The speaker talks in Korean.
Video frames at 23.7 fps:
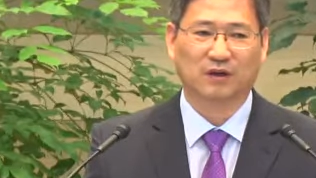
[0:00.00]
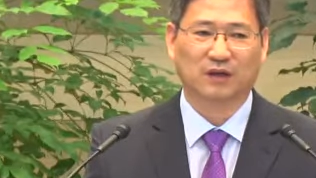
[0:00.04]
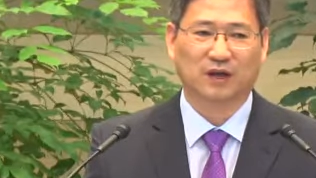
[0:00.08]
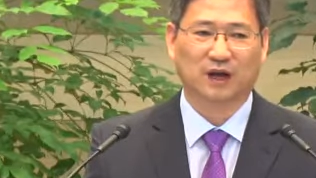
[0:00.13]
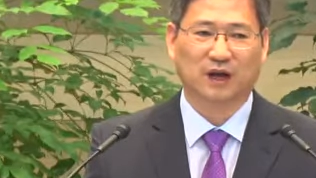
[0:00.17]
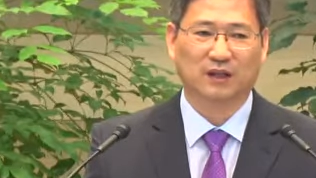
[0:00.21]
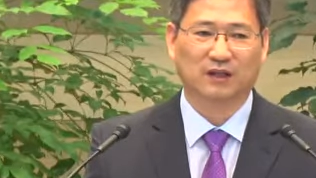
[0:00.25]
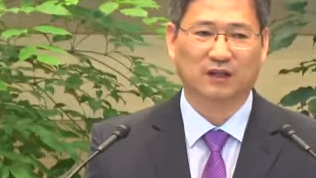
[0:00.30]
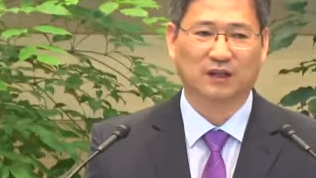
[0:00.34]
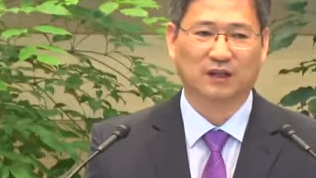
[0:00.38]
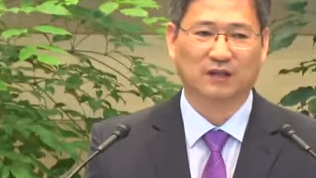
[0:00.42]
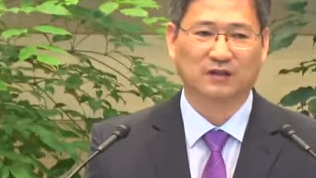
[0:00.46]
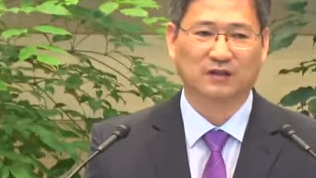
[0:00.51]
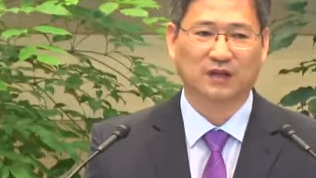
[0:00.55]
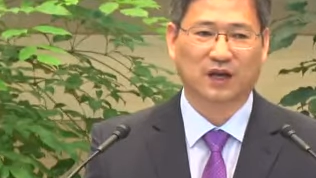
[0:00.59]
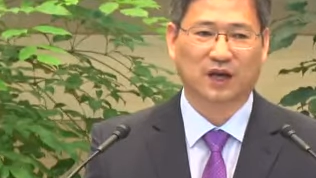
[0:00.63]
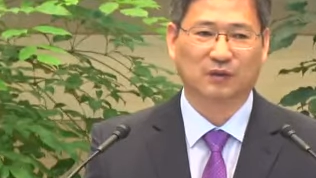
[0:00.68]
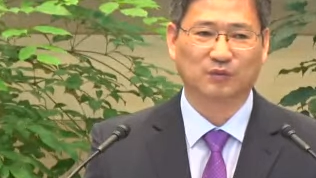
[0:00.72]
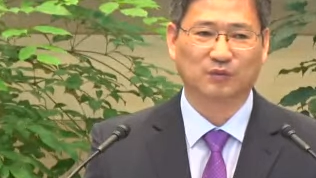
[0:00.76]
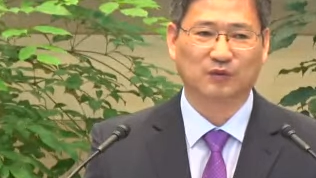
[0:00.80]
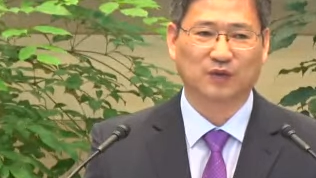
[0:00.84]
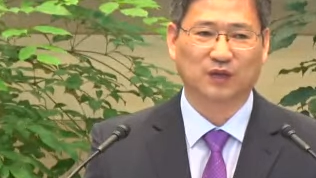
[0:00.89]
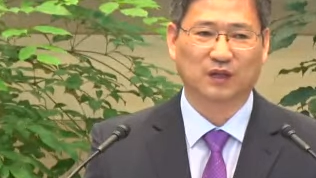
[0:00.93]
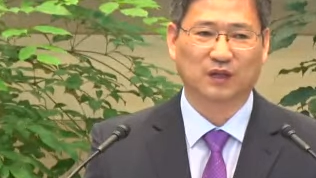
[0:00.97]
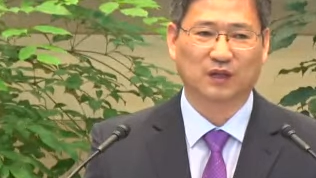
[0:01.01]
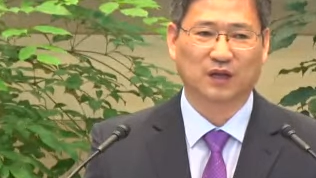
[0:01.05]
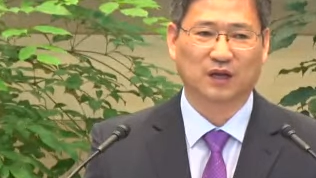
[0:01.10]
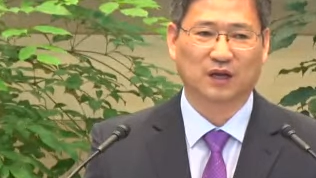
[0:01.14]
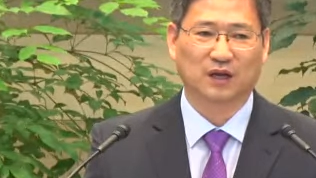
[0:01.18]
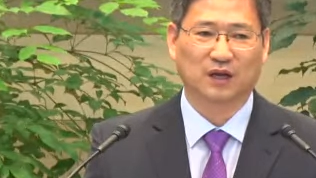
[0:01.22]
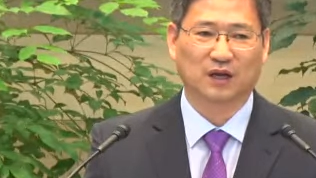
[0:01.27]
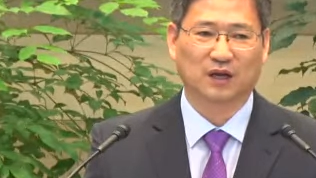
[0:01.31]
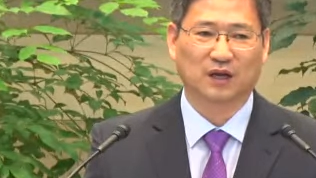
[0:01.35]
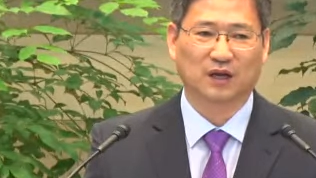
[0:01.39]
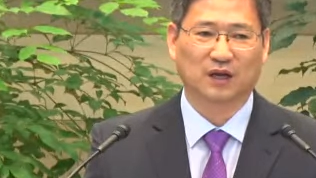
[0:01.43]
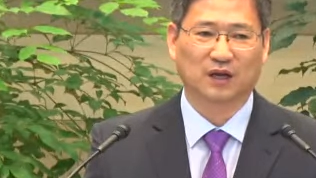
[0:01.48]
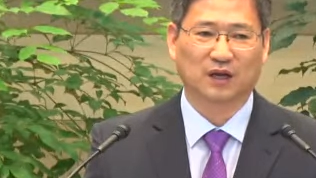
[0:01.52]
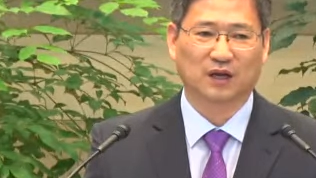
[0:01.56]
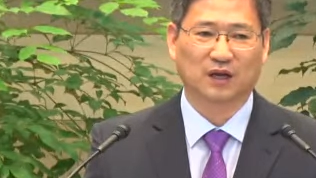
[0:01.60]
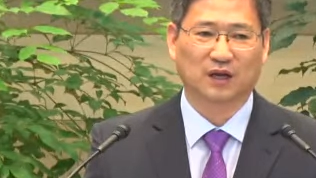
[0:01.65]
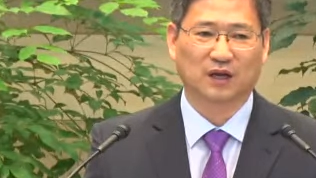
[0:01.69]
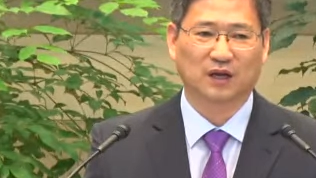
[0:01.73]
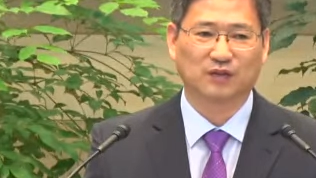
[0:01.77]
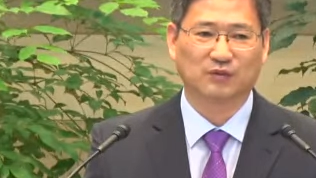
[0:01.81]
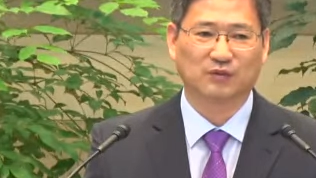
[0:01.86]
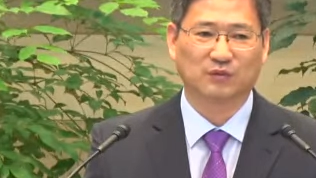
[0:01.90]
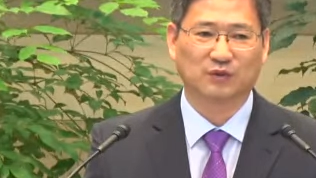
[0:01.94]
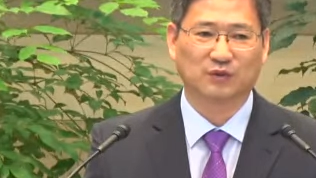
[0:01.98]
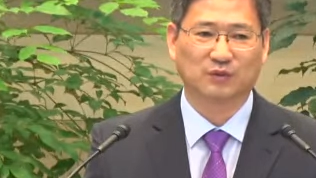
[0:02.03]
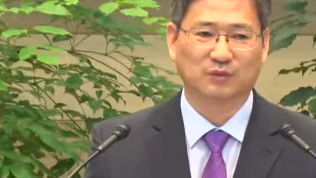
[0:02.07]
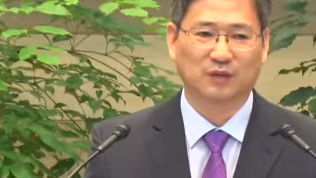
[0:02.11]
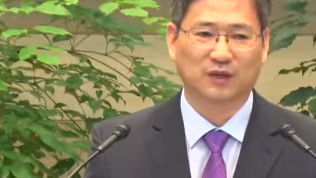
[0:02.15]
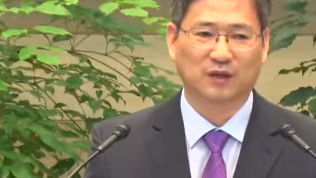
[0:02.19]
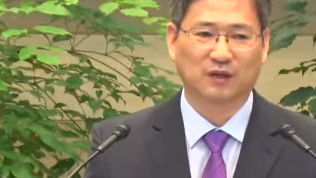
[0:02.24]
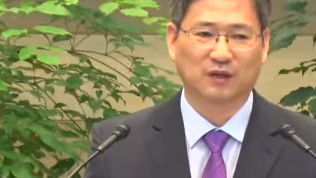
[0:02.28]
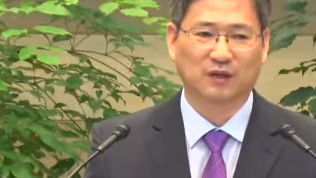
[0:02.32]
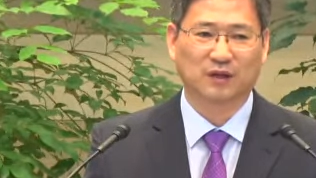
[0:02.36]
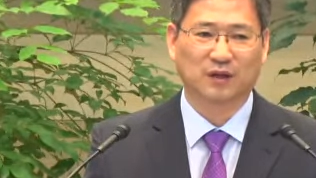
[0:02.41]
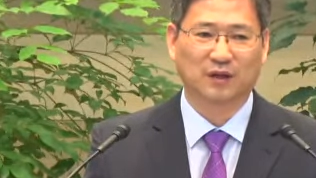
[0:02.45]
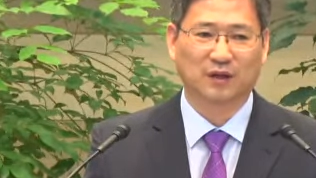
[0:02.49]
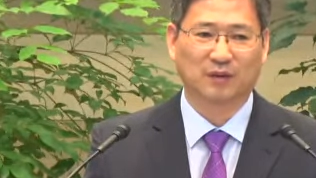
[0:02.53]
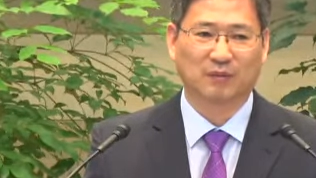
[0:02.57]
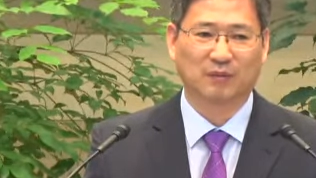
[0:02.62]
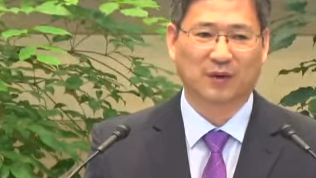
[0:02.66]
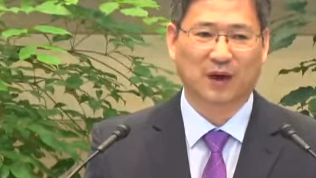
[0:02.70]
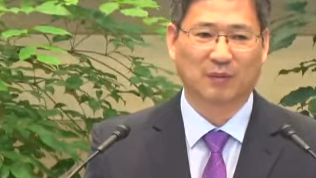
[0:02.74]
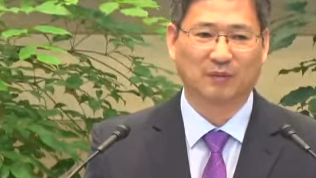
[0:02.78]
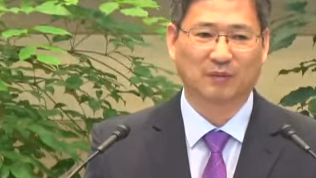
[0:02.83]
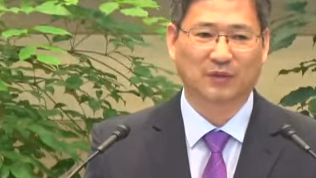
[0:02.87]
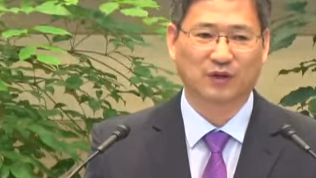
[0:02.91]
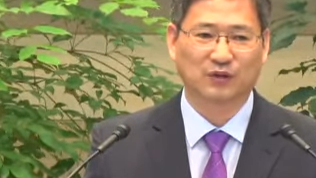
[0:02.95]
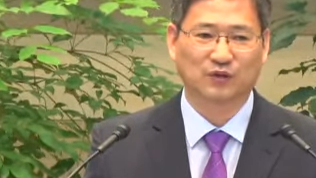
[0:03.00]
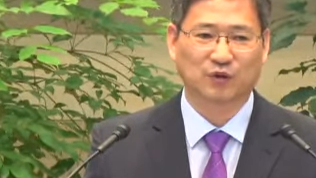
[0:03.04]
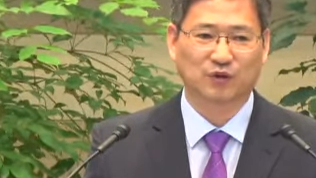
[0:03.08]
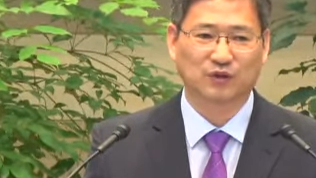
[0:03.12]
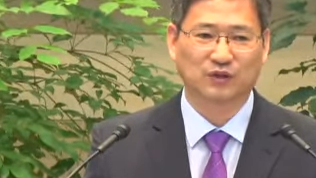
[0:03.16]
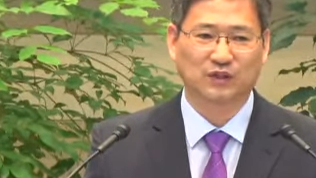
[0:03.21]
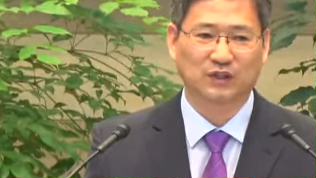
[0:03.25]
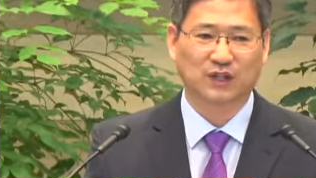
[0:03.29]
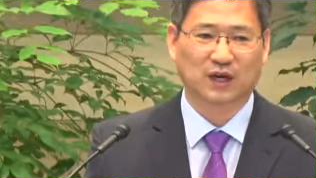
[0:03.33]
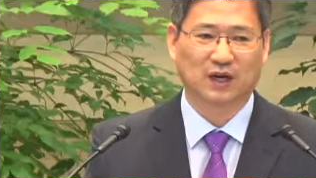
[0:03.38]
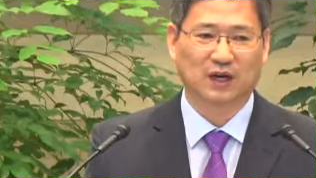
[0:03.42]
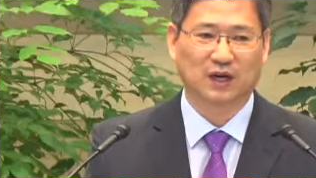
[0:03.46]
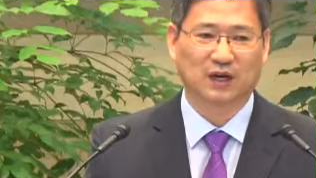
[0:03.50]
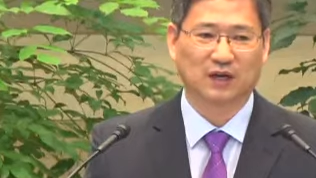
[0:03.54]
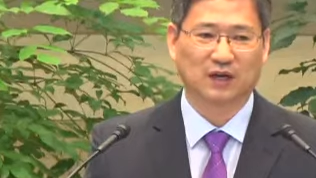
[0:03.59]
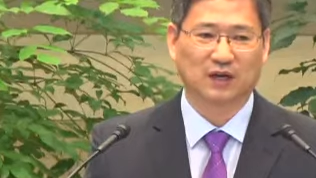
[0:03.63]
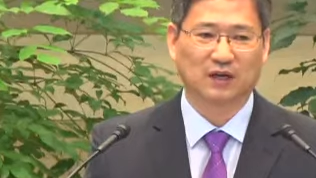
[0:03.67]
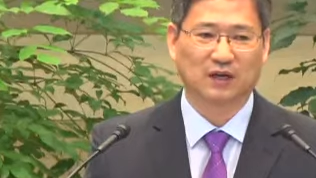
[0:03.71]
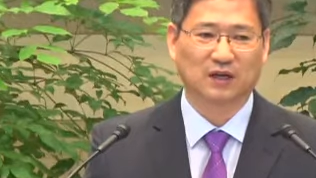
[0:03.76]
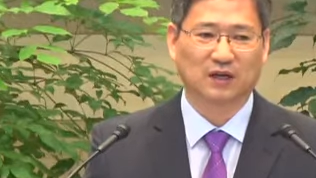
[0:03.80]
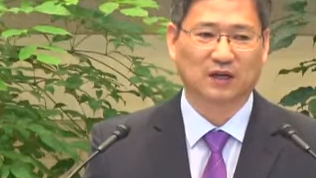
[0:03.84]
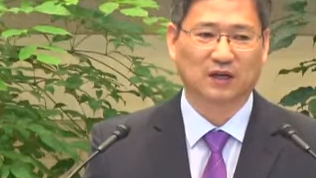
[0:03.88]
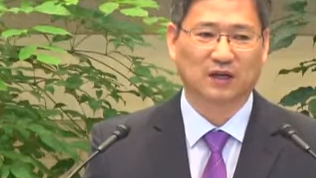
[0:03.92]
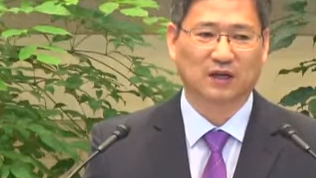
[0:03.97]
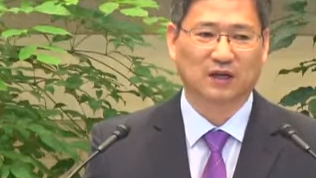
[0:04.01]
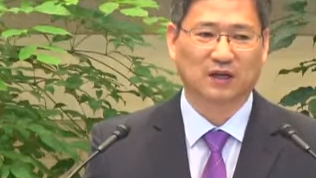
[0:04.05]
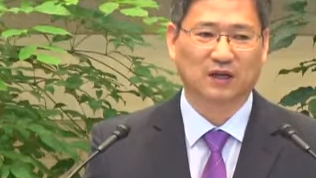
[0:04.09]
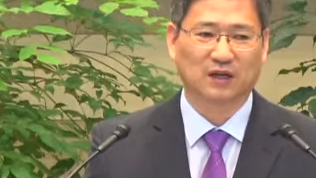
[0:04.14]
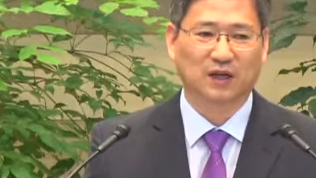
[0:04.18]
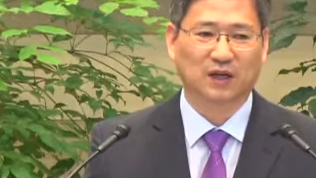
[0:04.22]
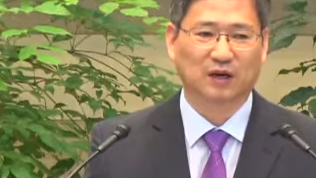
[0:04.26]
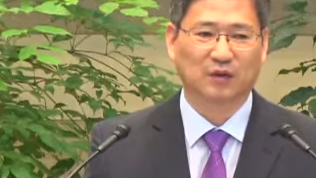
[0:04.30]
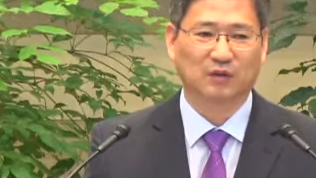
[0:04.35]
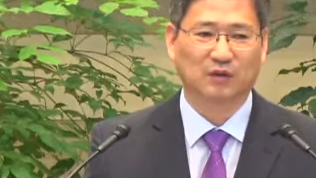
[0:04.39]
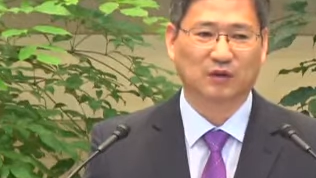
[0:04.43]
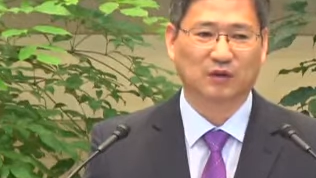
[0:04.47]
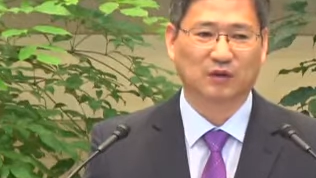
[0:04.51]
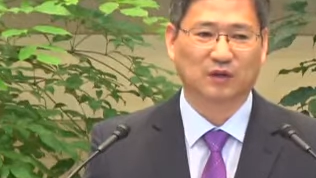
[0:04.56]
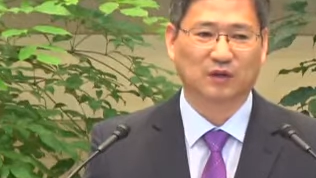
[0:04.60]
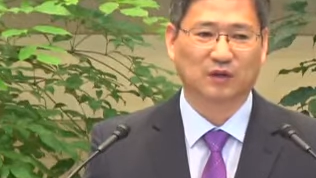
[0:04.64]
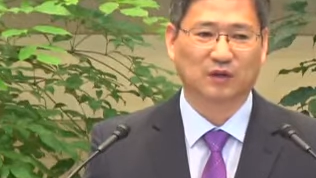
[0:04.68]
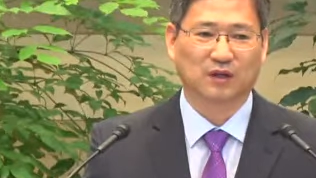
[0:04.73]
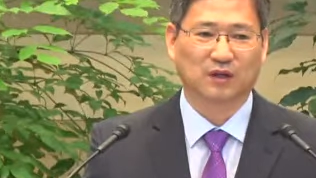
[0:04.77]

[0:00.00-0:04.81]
안 되던 사업도 된다, 예수 믿으면 만병통치다. 여러분,